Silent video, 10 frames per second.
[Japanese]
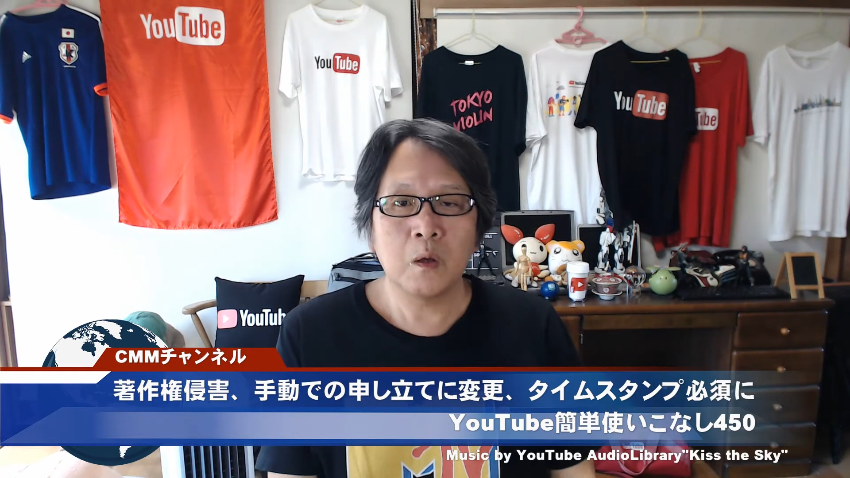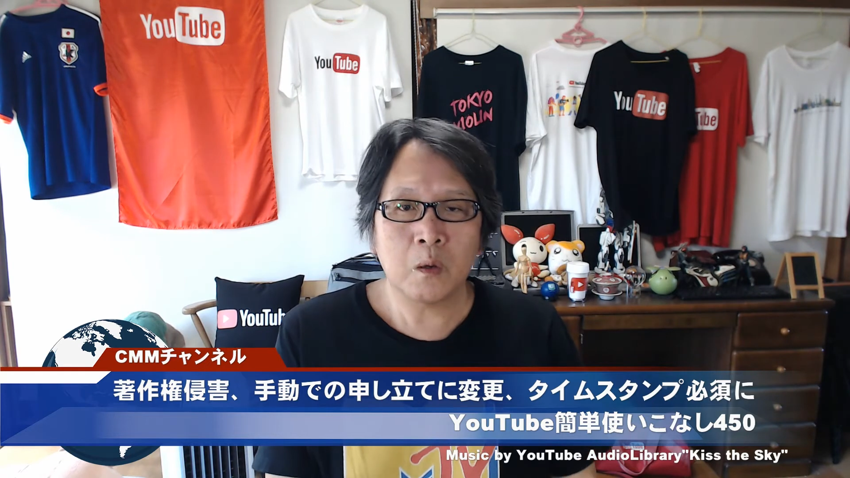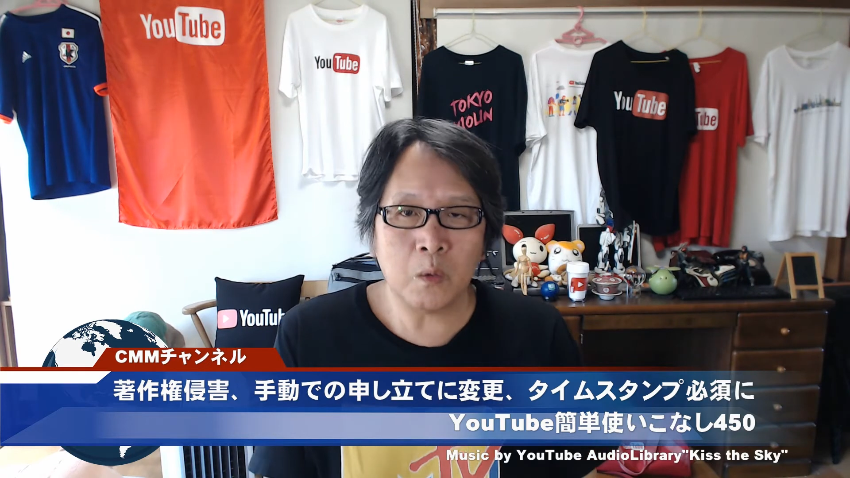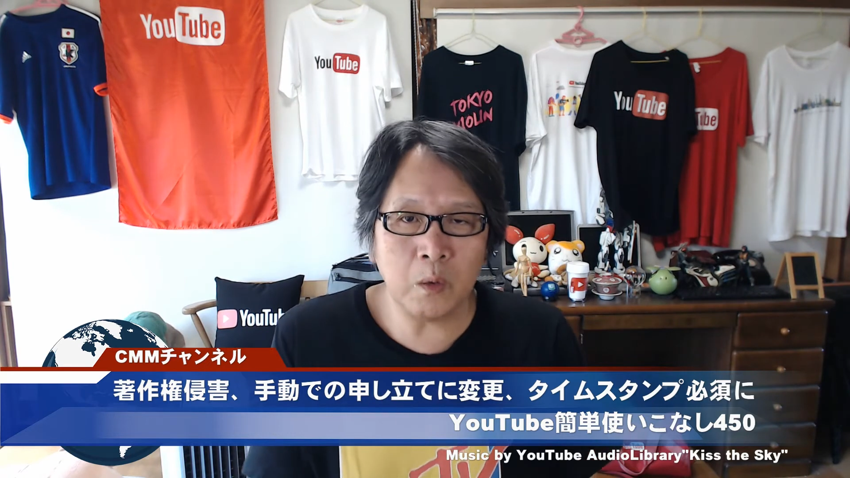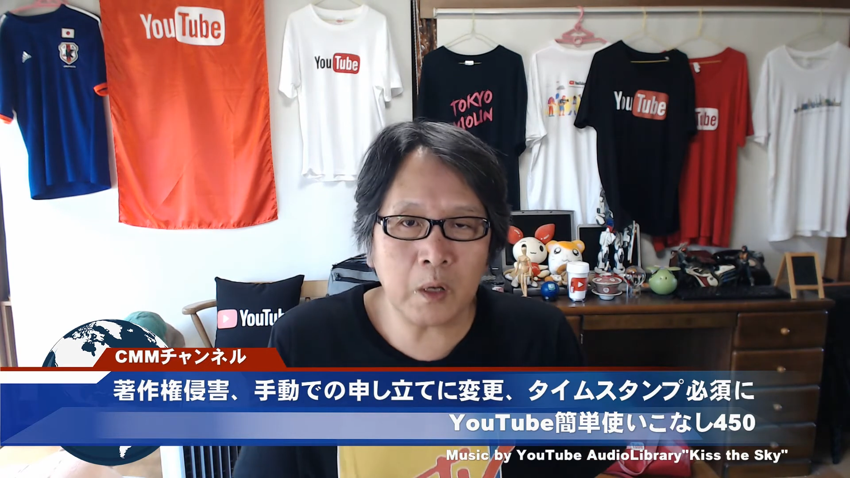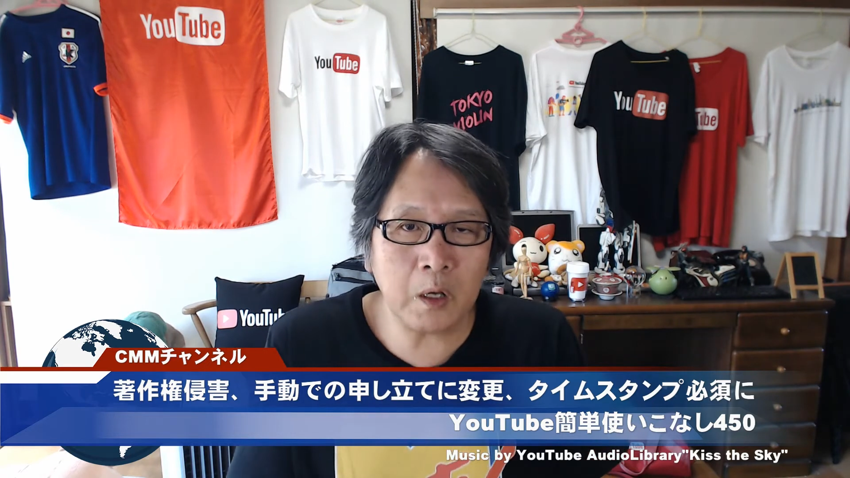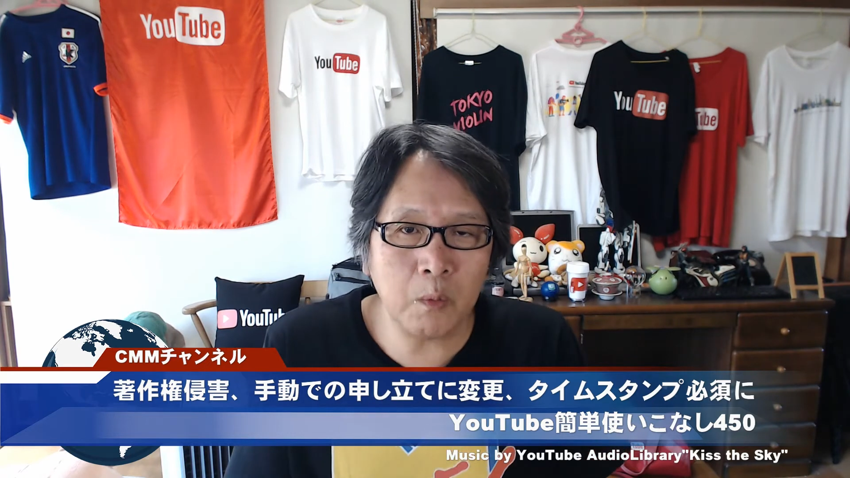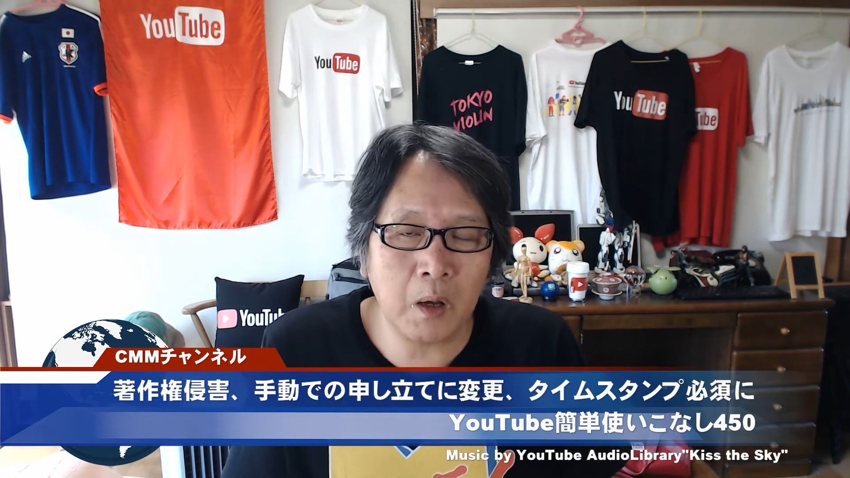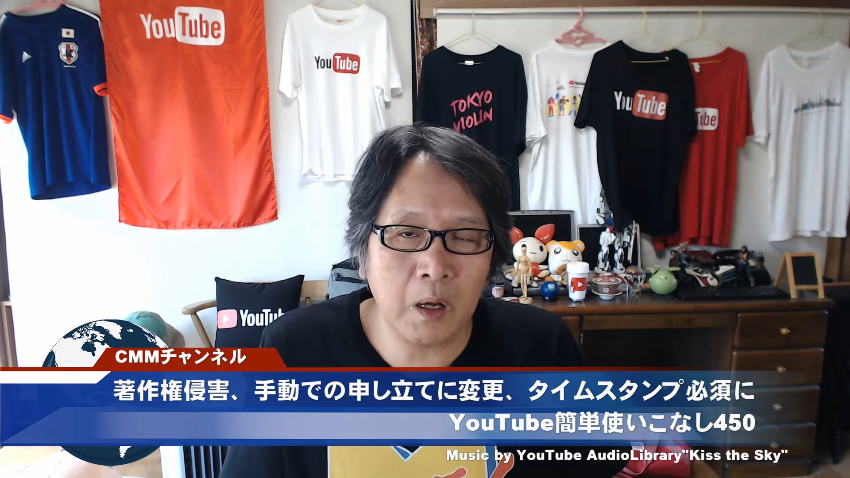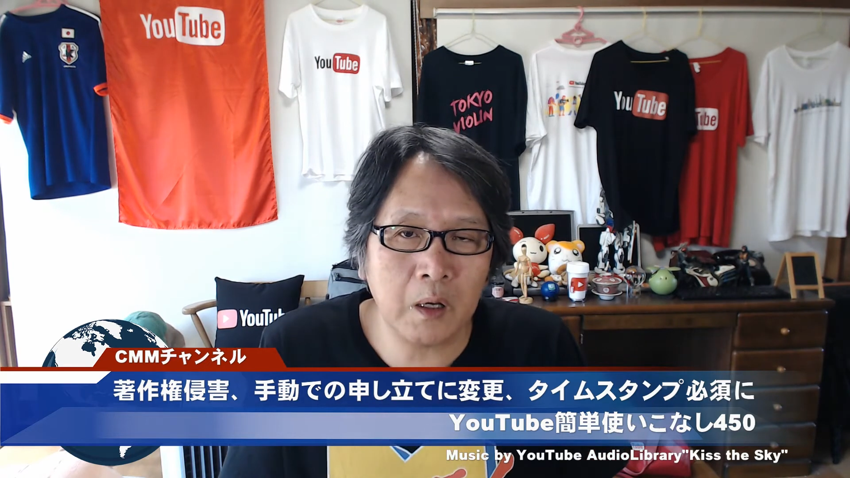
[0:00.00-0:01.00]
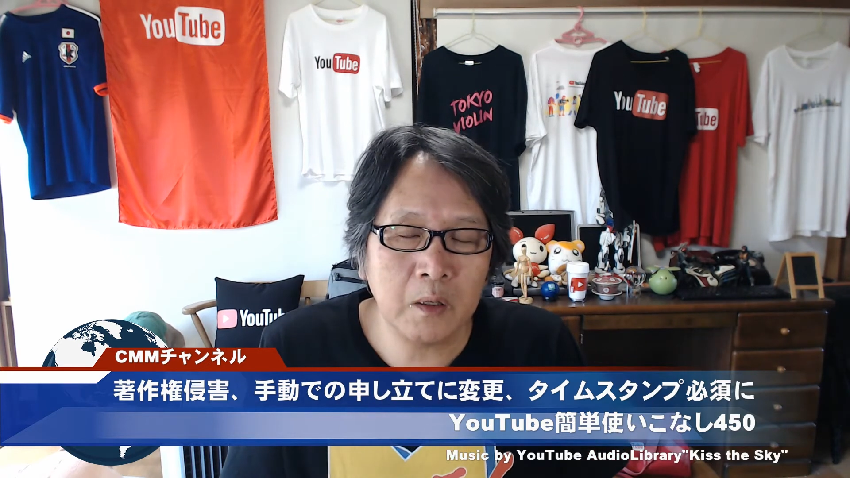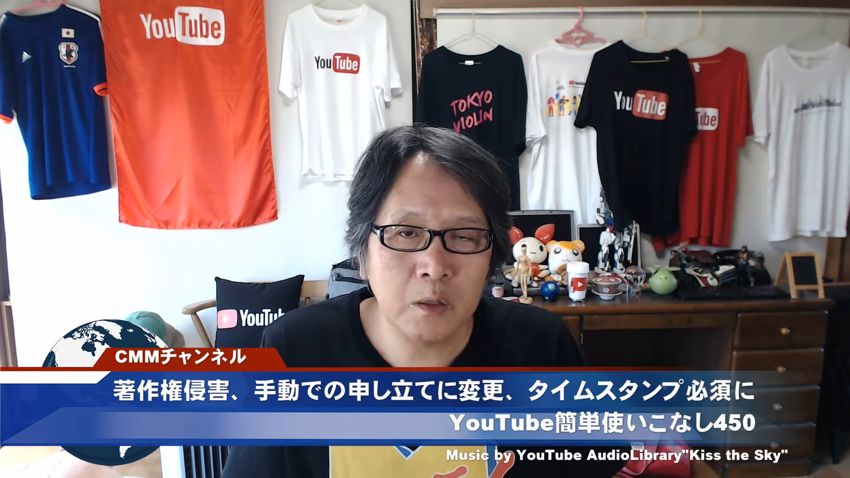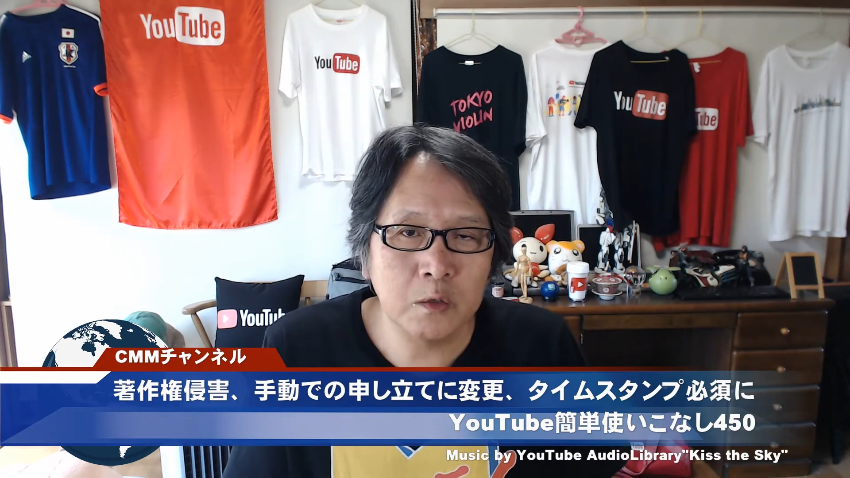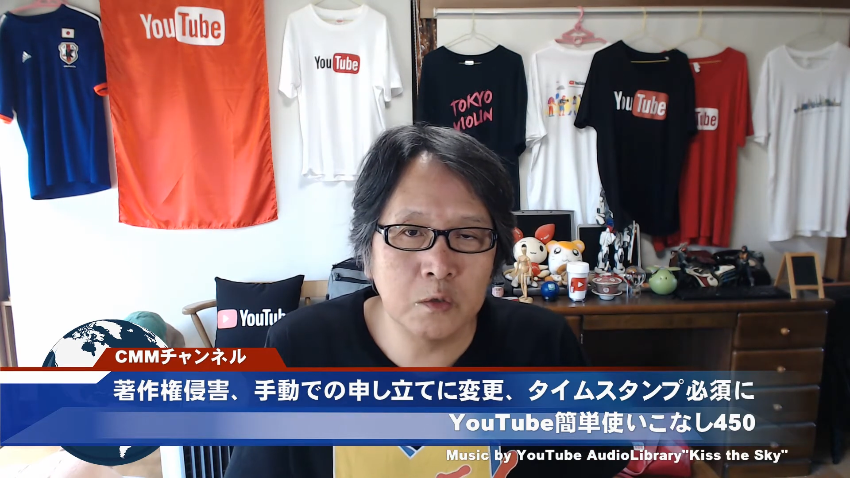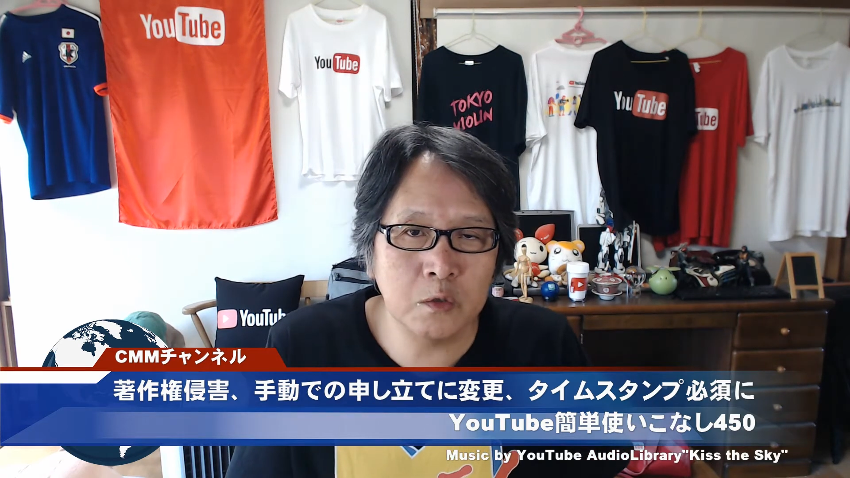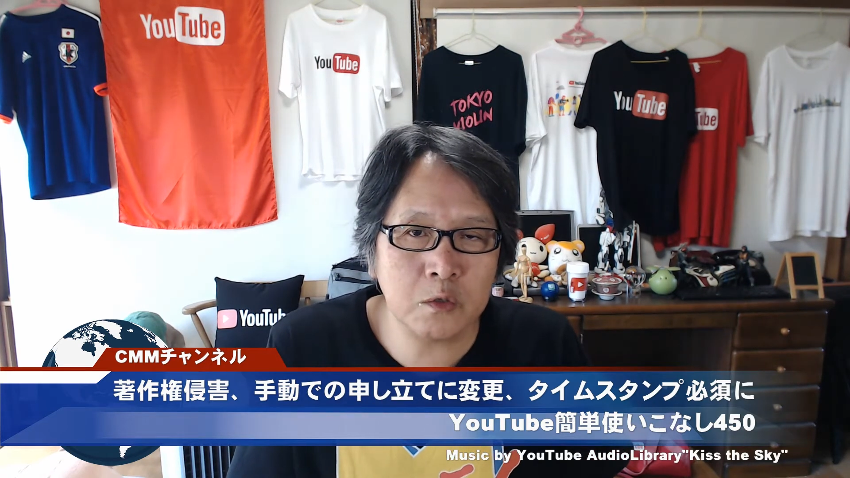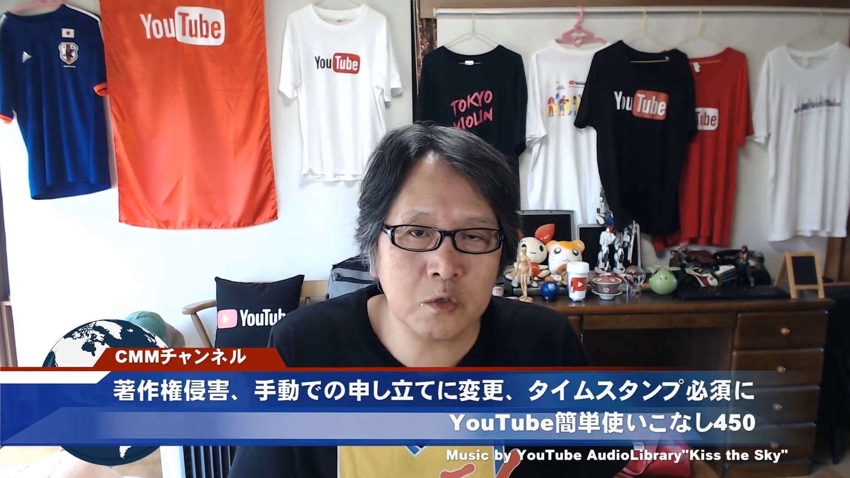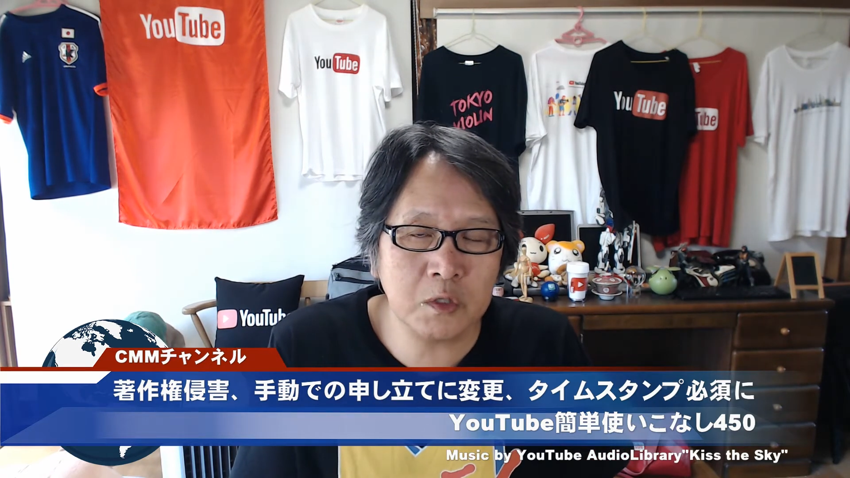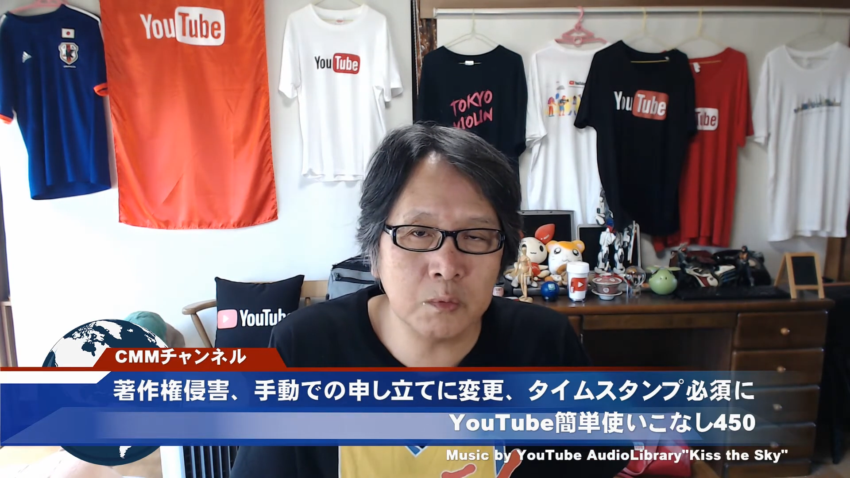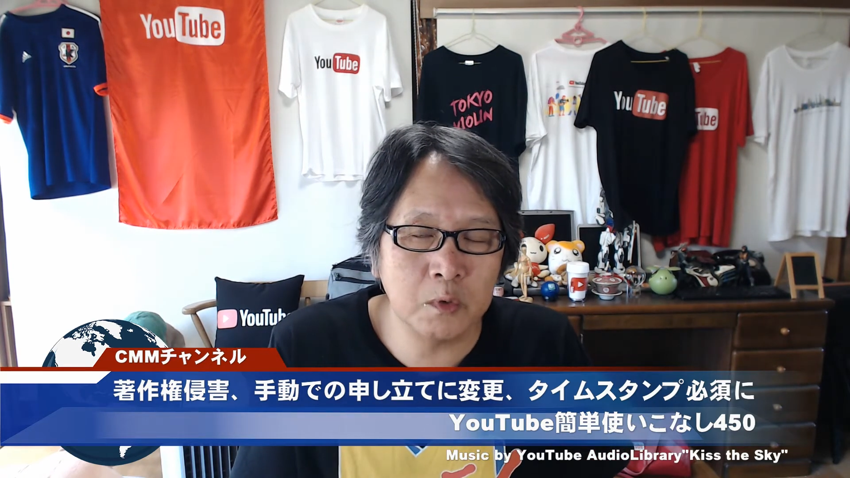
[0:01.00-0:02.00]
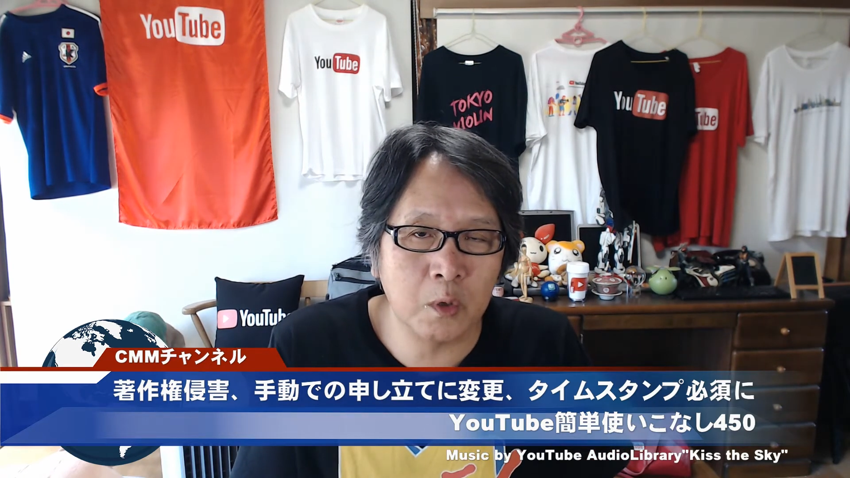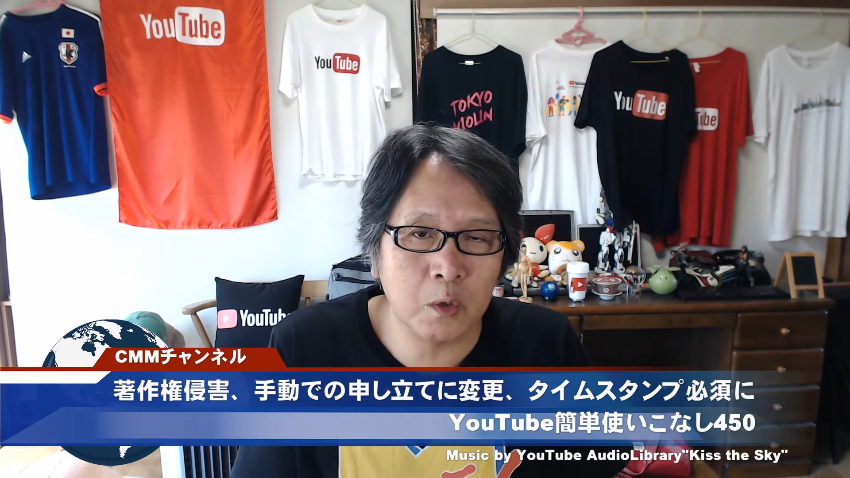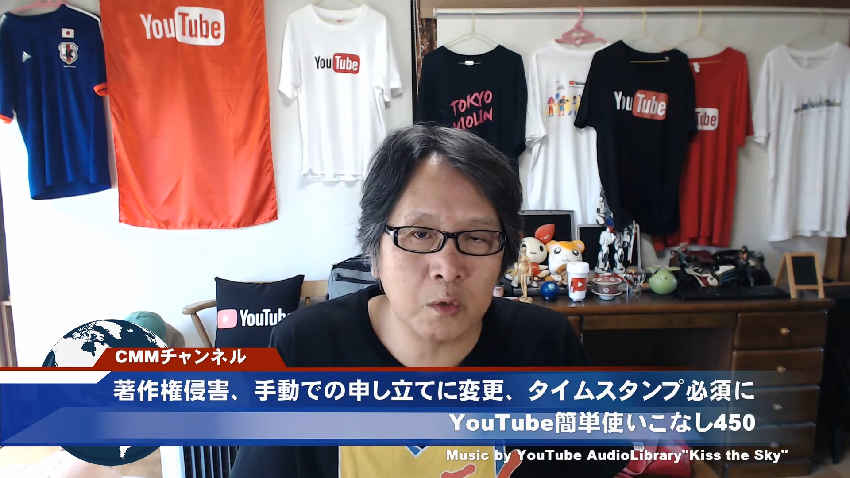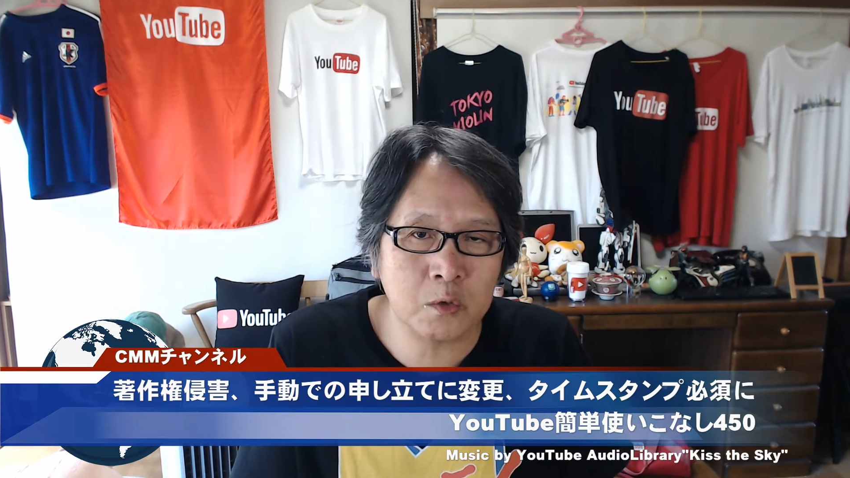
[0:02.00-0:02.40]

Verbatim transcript: 今回は YouTube の